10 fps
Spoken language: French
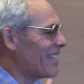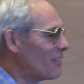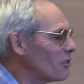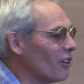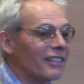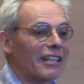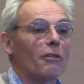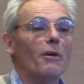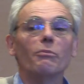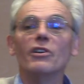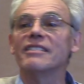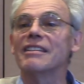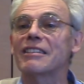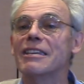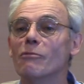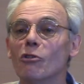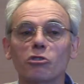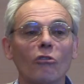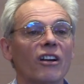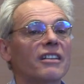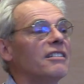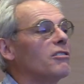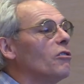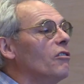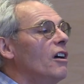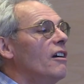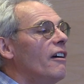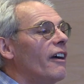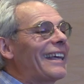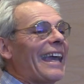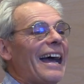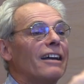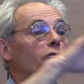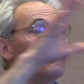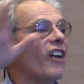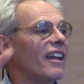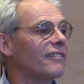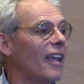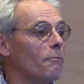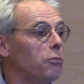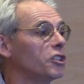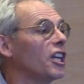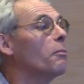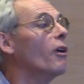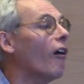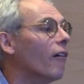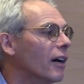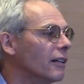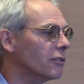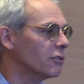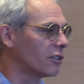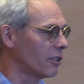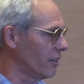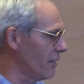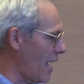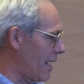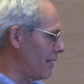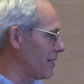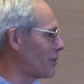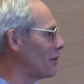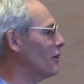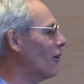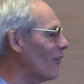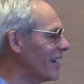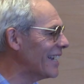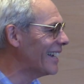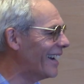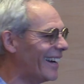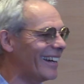c'est toujours. C'est comme un peu les Esquimaux, je crois qu'ils ont 15 ou 20 termes pour dire blanc. Hein. Donc euh, voilà, selon les,